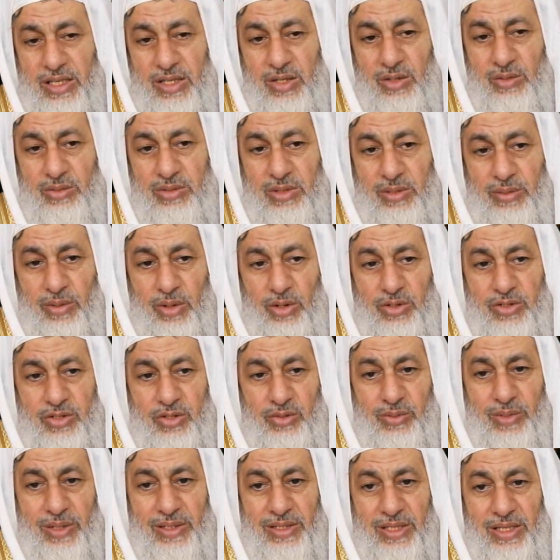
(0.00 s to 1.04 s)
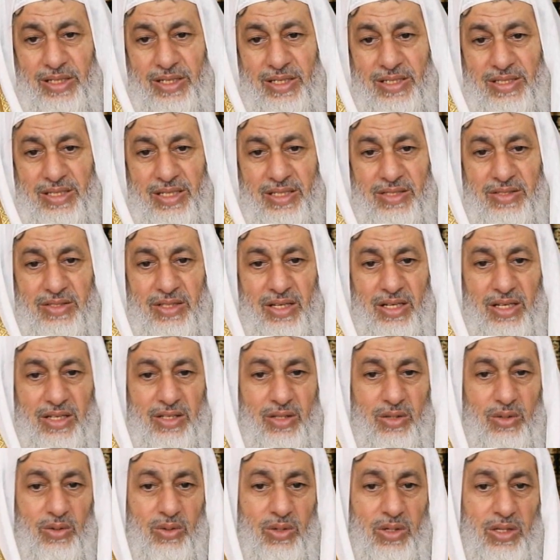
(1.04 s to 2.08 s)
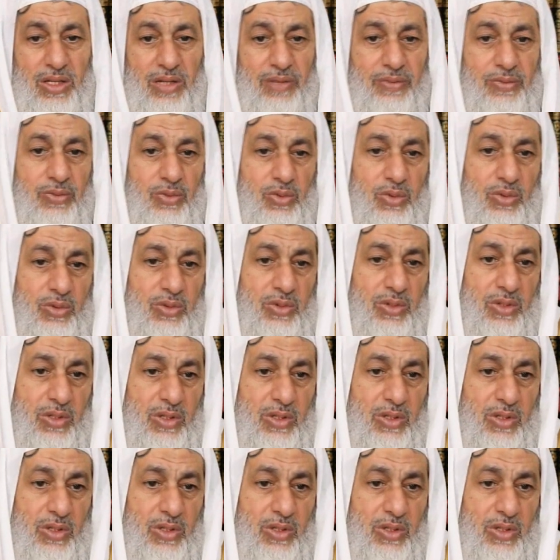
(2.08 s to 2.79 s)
كان يوم 27 بعدها نزل استحاضة ووقفته